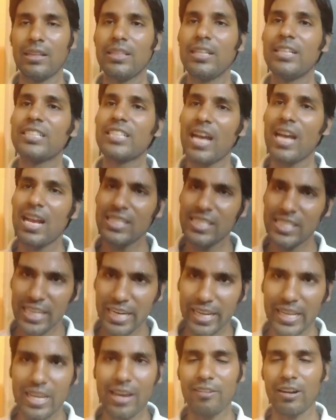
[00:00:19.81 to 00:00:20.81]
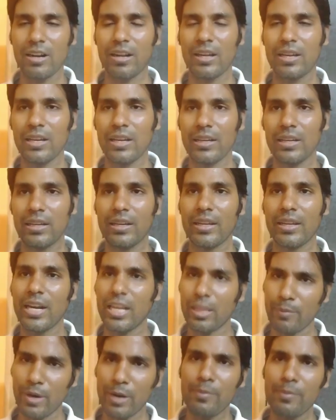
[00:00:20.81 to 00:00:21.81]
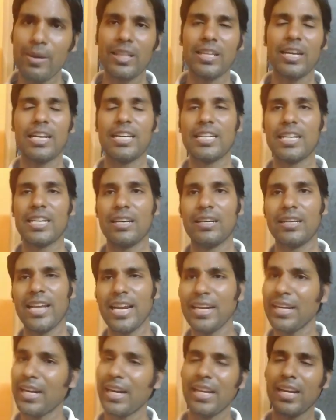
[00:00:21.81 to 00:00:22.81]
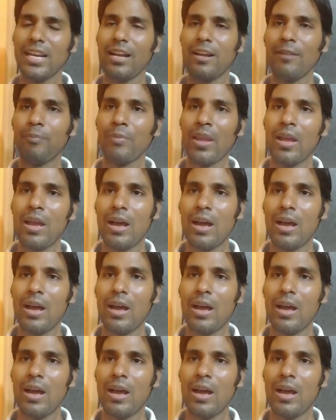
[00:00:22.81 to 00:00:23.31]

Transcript: திரு சாஸ்திரி ஐயா அவர்களுக்கு எனது மனமார்ந்த நன்றிகள் ஏன்னு கேட்டீங்கன்னா